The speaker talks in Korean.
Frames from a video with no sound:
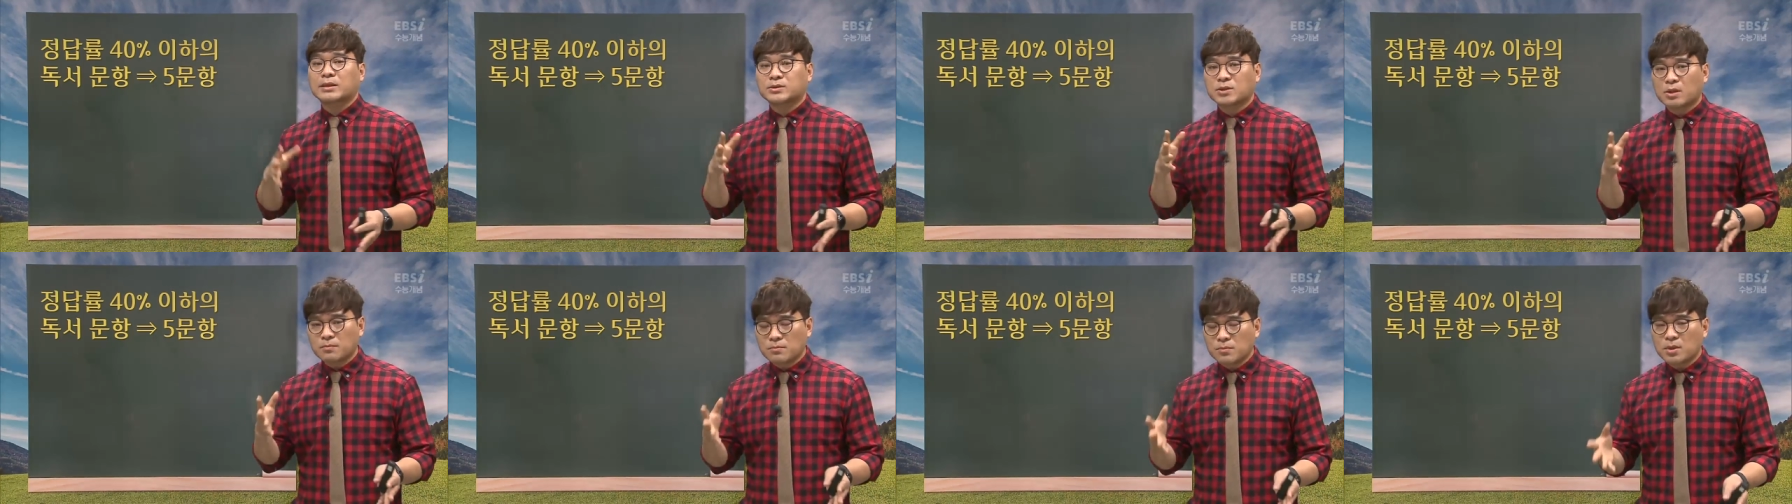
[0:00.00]

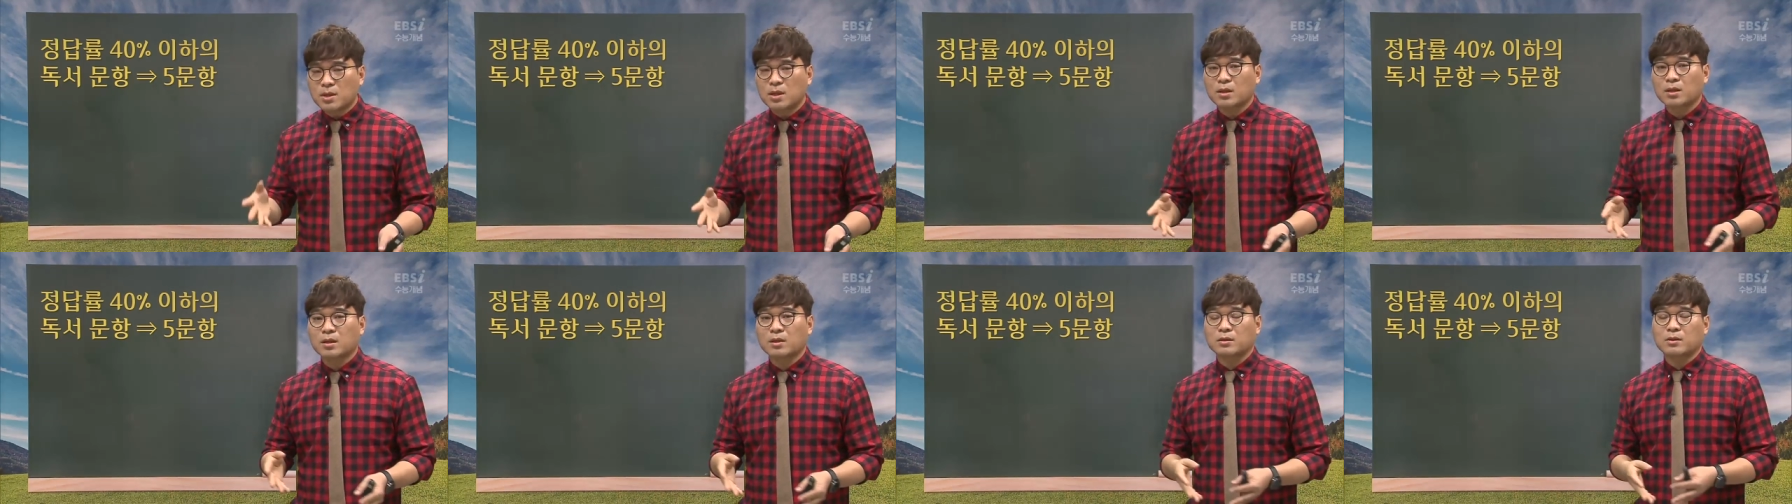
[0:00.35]
오
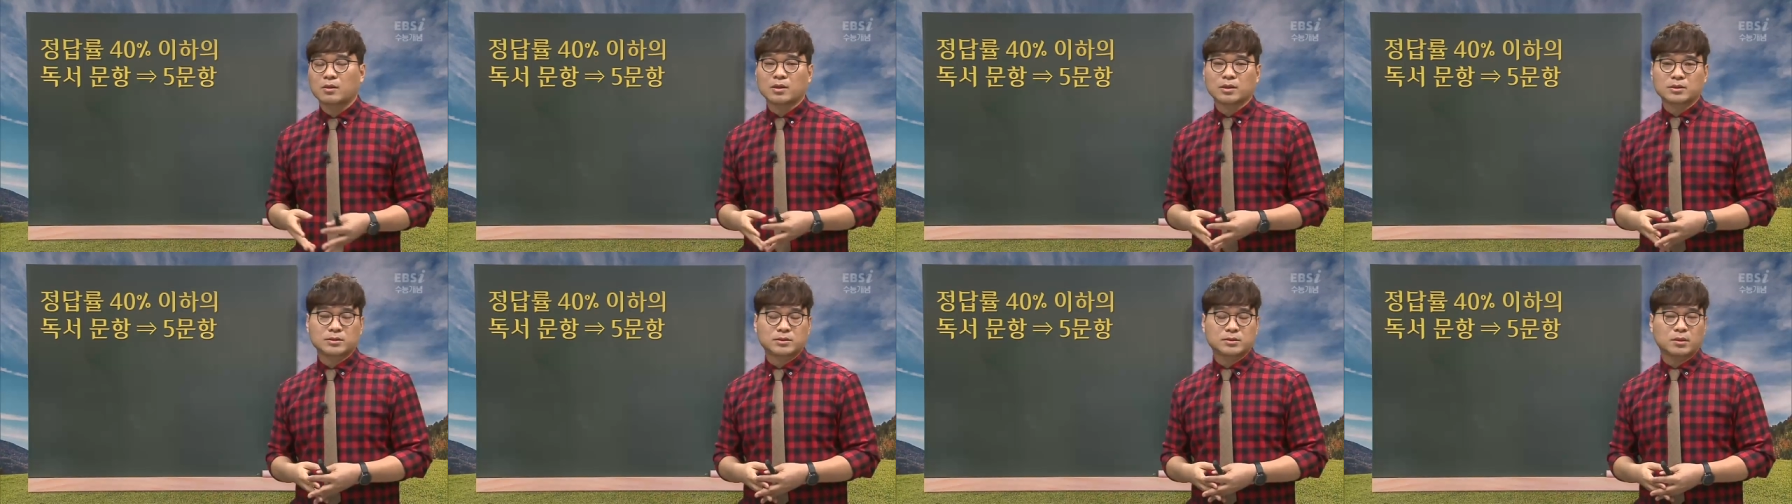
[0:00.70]
문항이나
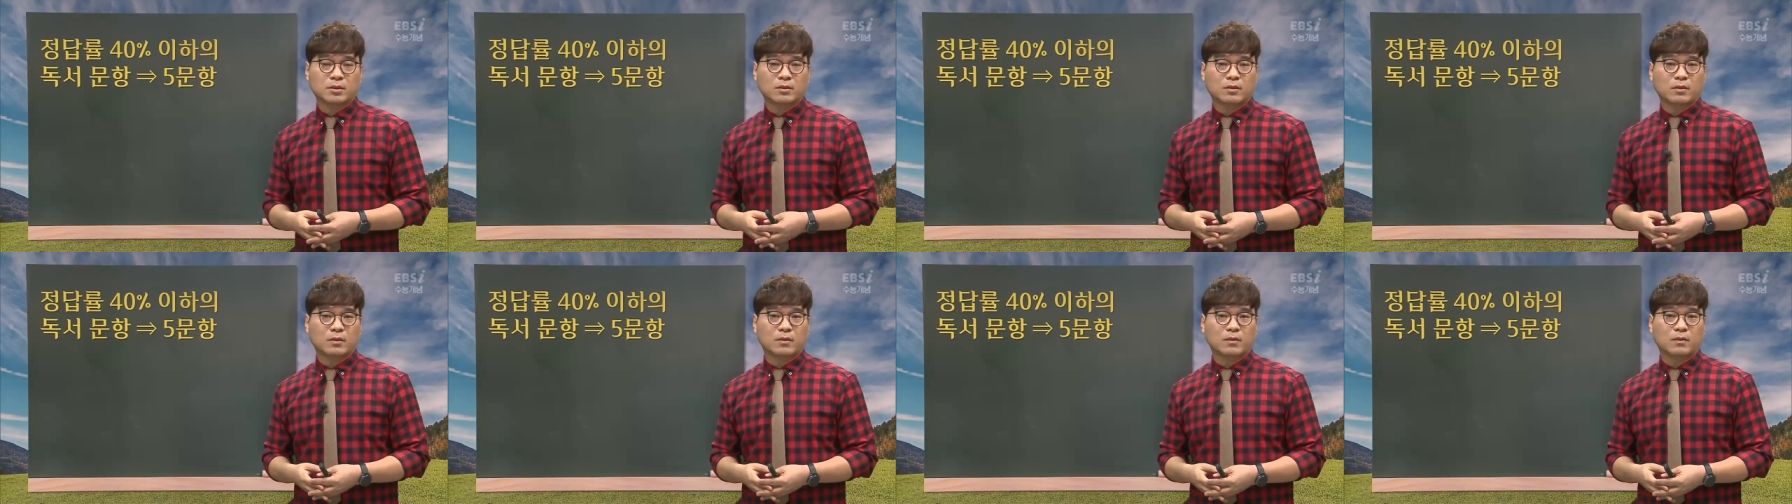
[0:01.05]

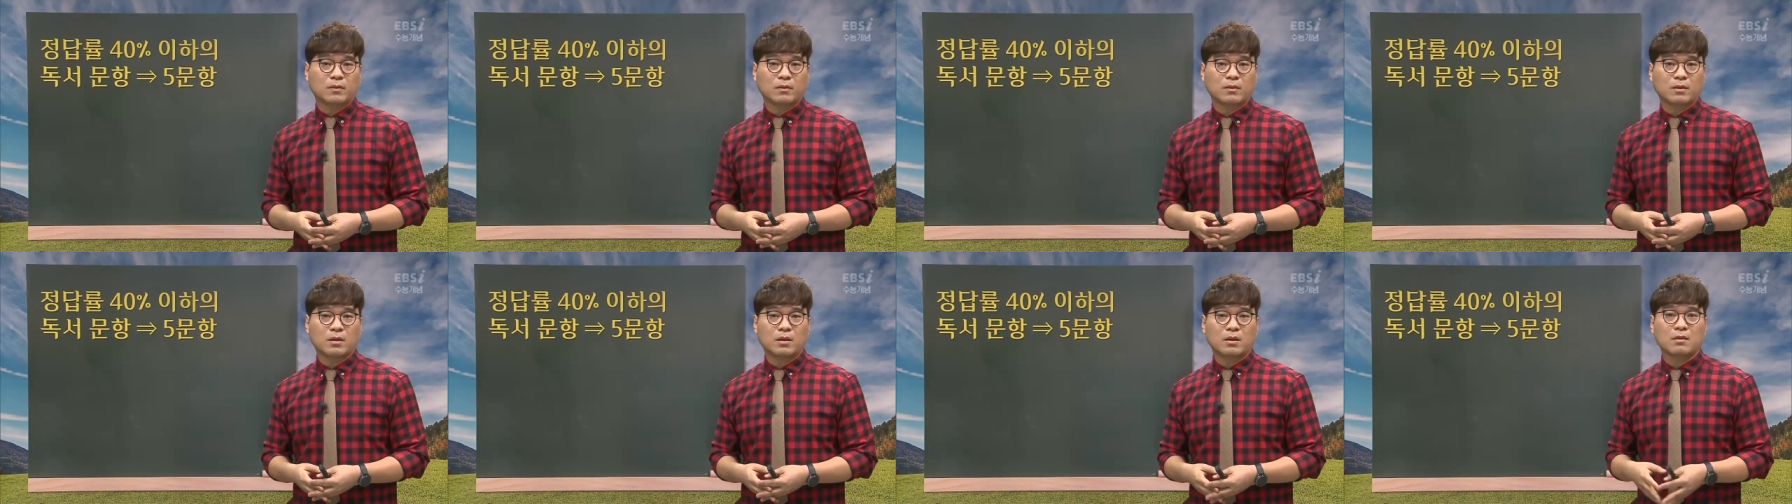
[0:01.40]
나왔어요.
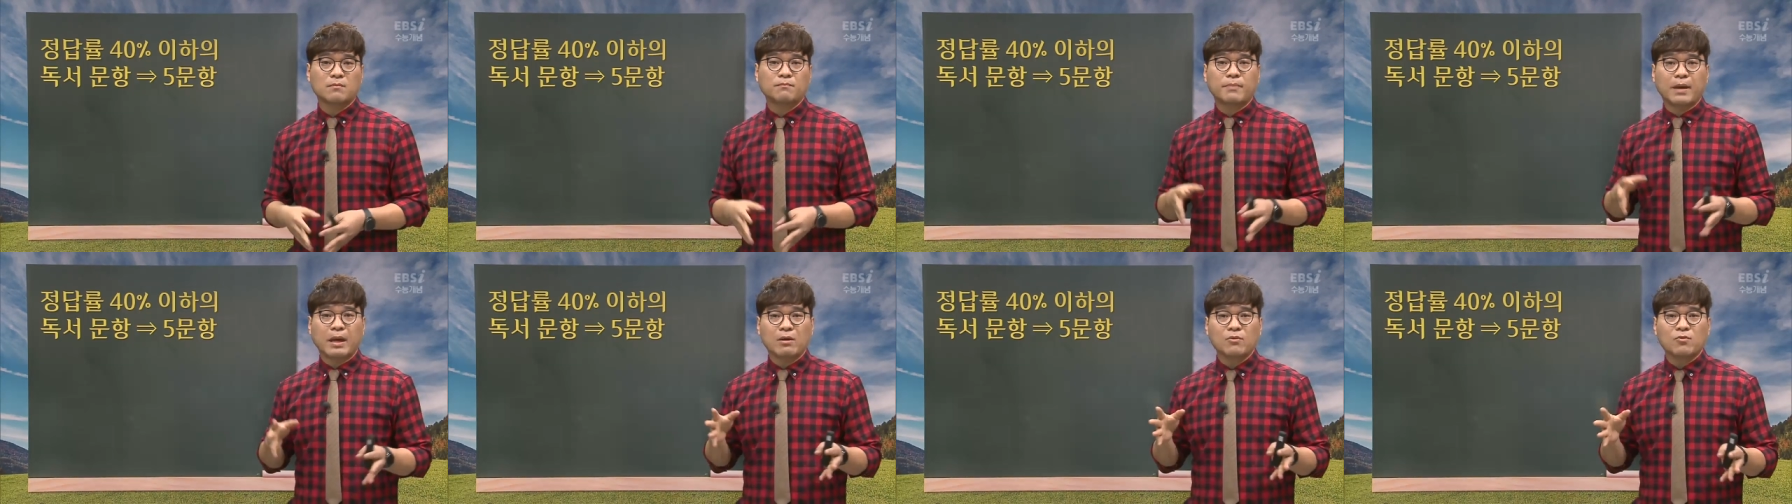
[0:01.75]

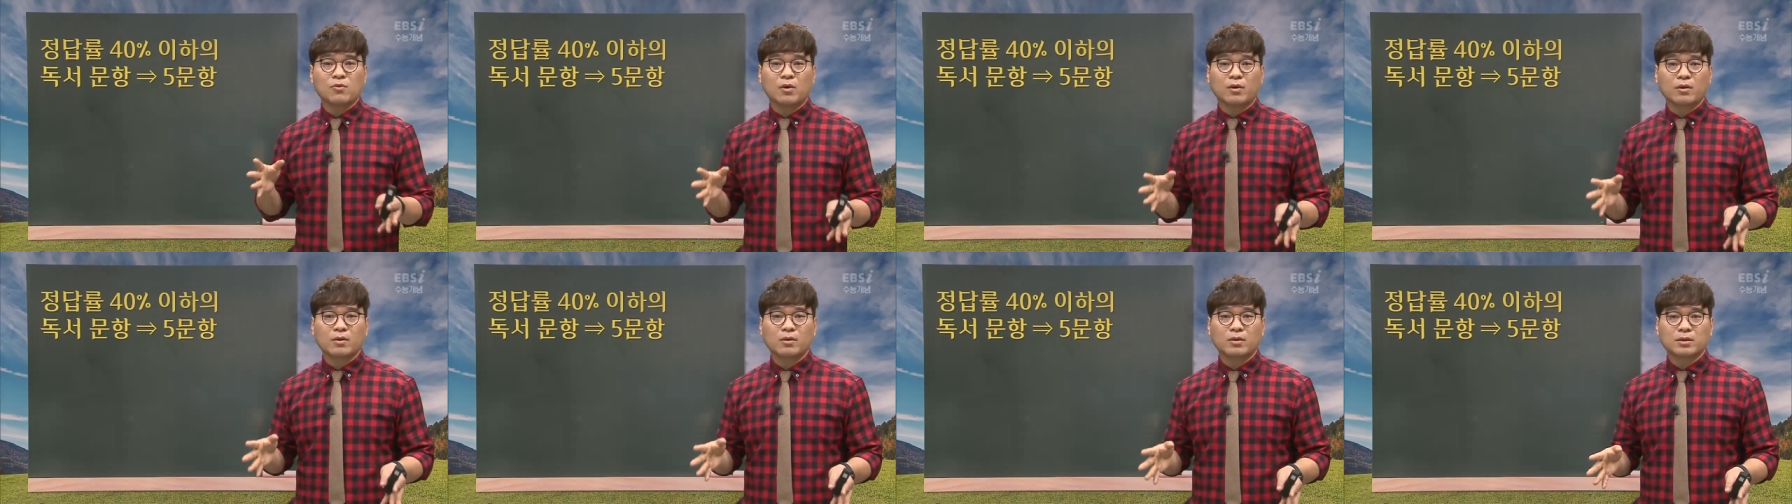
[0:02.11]
이건 매우
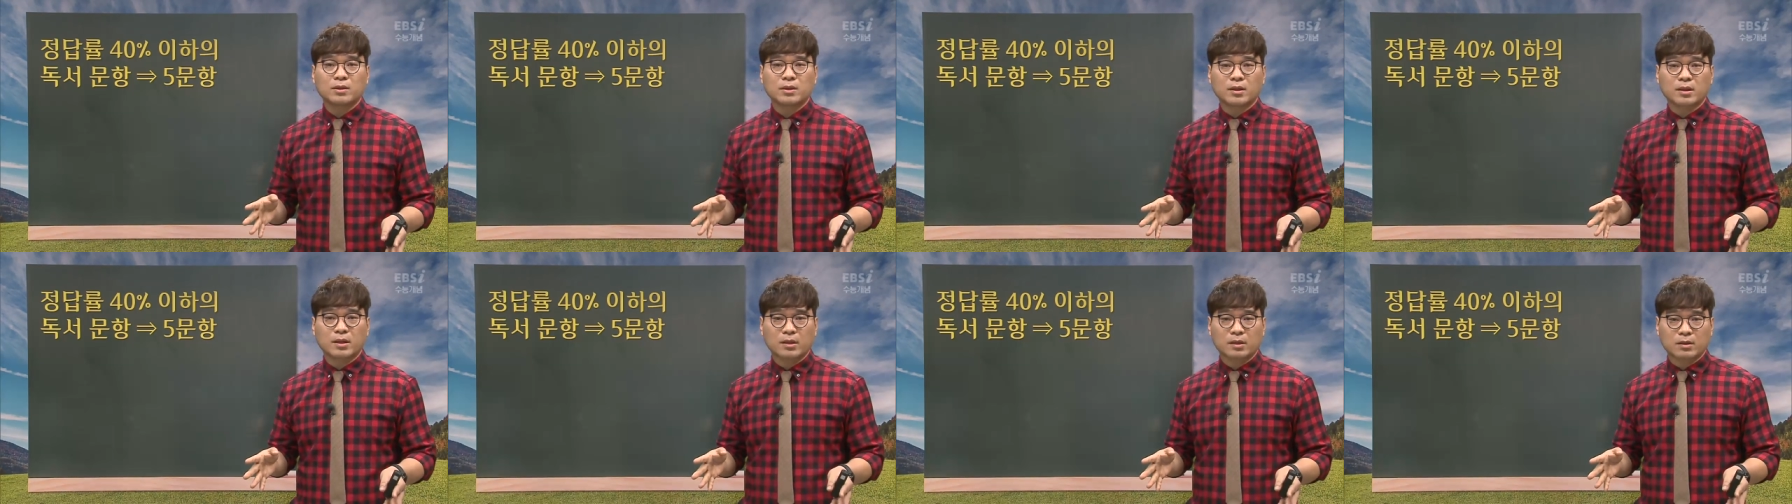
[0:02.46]

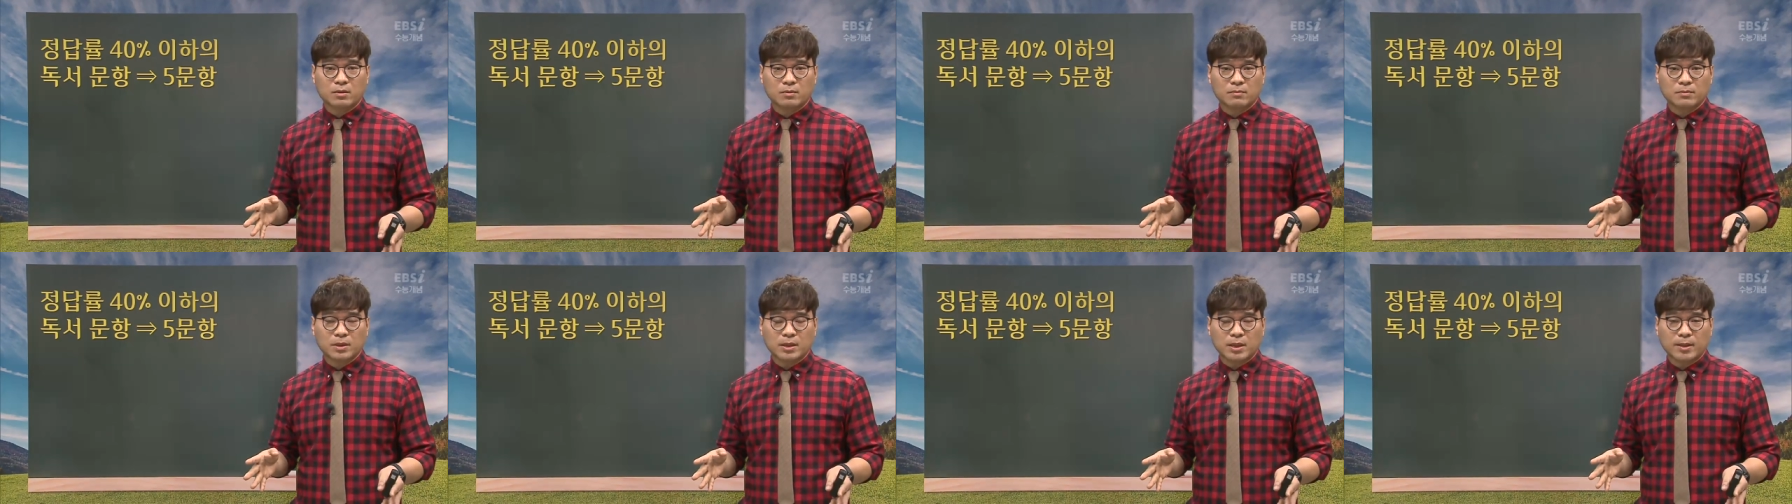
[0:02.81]
어려웠다라는
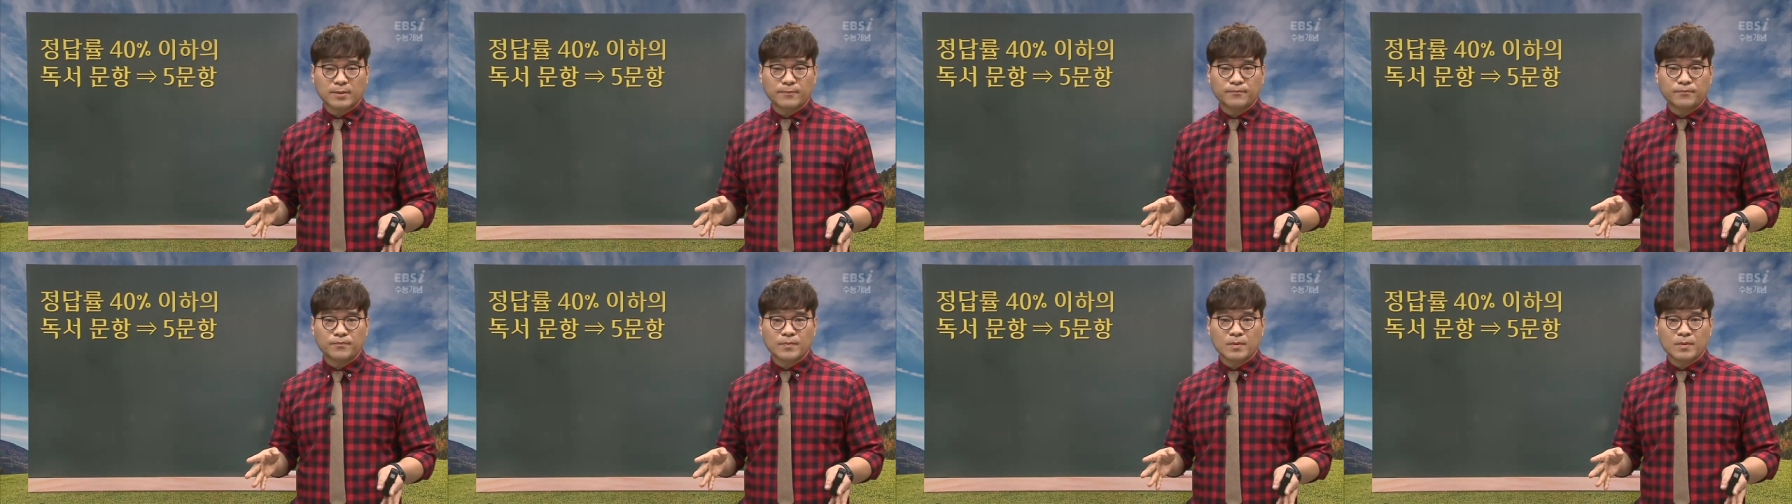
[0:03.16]
겁니다.